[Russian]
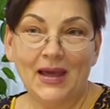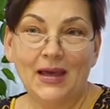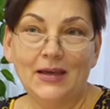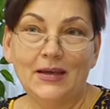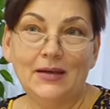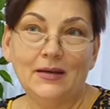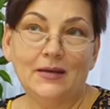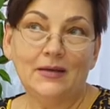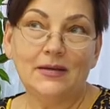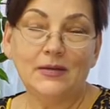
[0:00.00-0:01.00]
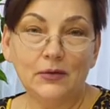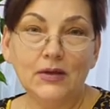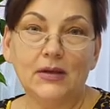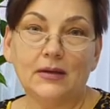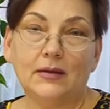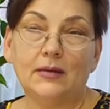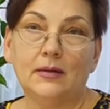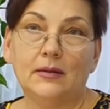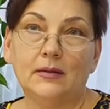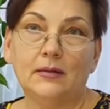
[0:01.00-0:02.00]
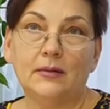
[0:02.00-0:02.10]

И сегодня э,